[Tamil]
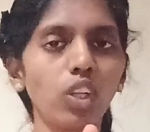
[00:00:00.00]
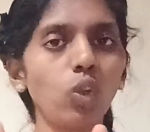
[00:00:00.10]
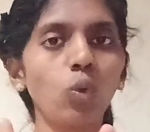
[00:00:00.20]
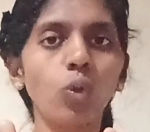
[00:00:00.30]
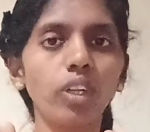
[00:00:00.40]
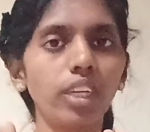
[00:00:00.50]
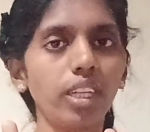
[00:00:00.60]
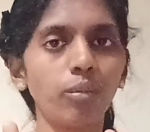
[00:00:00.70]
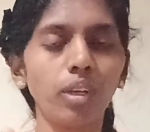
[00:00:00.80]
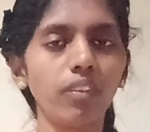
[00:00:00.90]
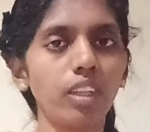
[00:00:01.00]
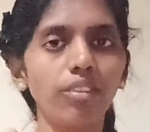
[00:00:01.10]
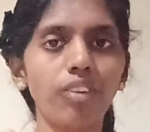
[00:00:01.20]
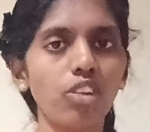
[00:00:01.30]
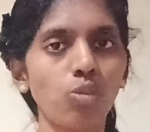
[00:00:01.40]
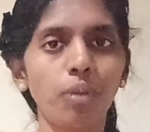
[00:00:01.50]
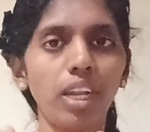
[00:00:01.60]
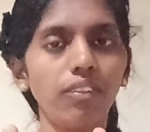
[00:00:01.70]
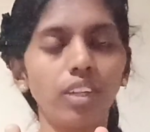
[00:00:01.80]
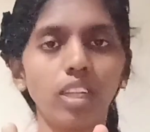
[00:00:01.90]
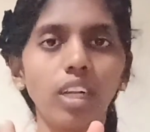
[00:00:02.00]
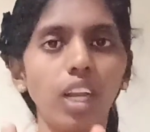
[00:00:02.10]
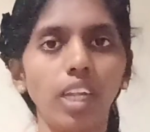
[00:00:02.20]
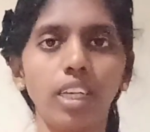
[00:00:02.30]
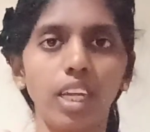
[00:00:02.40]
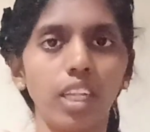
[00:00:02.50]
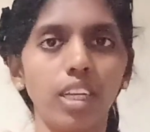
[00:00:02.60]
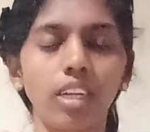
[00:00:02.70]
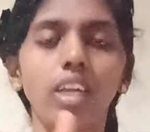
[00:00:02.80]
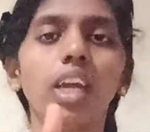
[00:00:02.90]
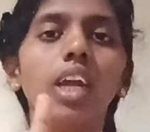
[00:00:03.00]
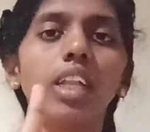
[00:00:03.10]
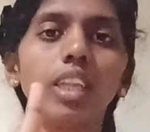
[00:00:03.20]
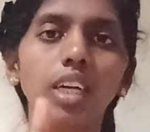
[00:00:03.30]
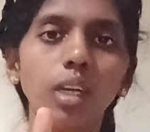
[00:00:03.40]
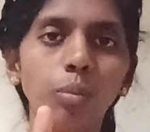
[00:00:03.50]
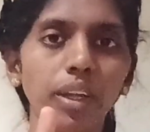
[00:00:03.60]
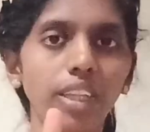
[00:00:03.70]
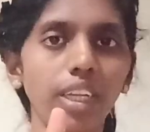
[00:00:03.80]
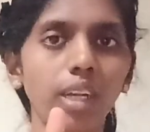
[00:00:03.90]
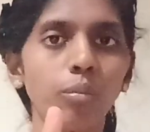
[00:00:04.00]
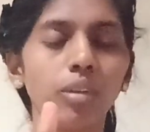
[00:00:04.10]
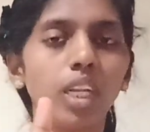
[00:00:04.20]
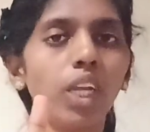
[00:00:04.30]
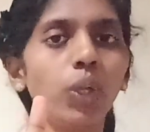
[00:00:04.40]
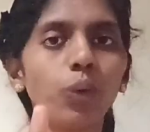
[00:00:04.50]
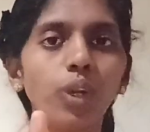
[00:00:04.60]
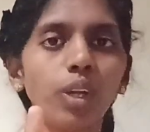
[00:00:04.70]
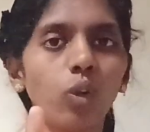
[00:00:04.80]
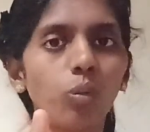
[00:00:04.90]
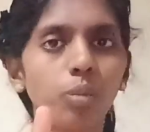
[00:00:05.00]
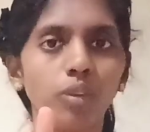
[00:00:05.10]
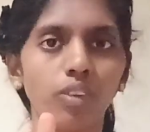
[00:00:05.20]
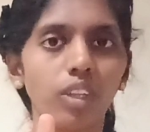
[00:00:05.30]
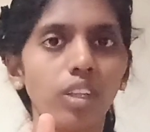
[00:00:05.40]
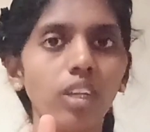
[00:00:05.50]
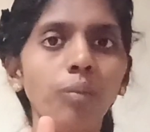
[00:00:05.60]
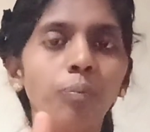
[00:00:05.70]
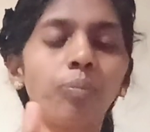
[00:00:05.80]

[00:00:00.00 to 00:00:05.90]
வந்து டூ ஹண்ட்ரட் எம்எல் வந்து ஃப்ரெஷ் ப்ளீட் வந்து கலெக்ட் ஆகிருக்கு தேர்டு பார்த்தீங்க அப்படின்னா யூரின் அவுட்புட் வந்து